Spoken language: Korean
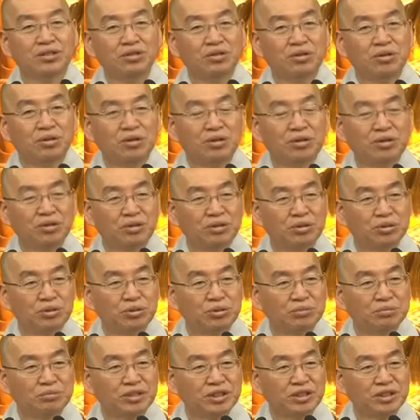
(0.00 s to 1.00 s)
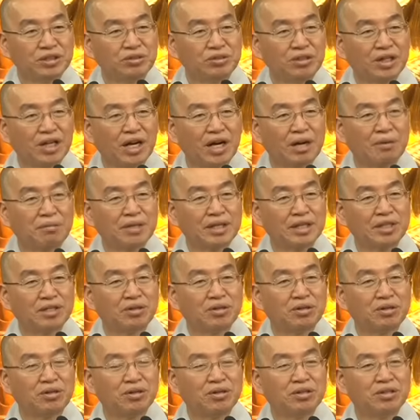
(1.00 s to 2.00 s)
또 요즘 시골에
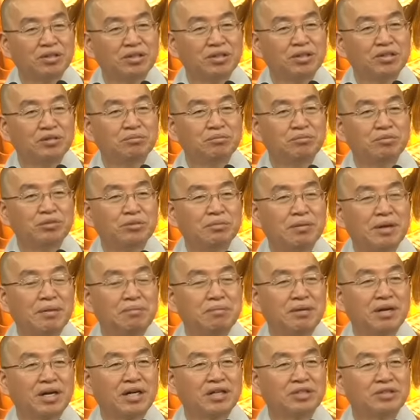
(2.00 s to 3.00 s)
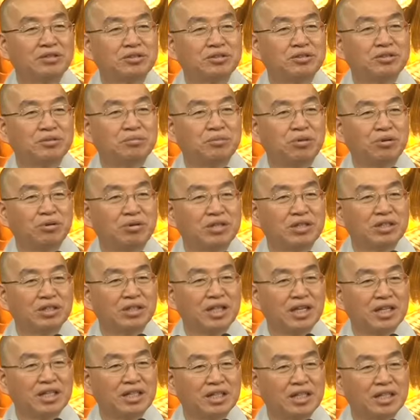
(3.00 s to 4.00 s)
가봐도 무릎 아파가지고 못 걸어
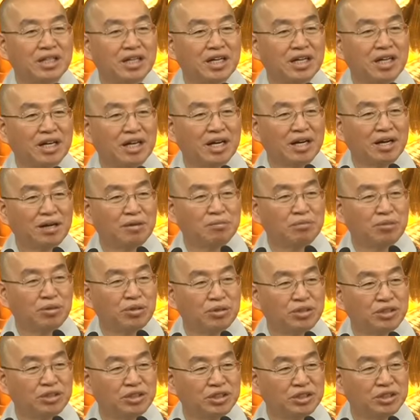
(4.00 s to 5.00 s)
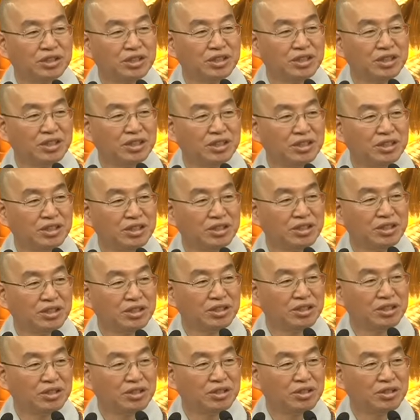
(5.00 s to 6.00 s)
다니니까 뭘 전기
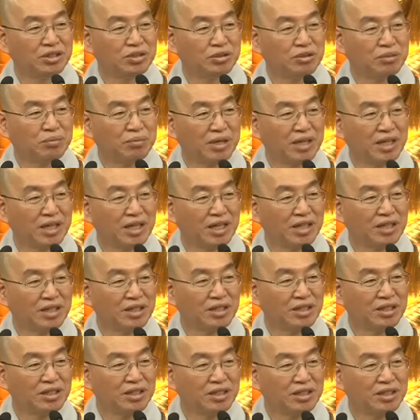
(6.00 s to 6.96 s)
조만한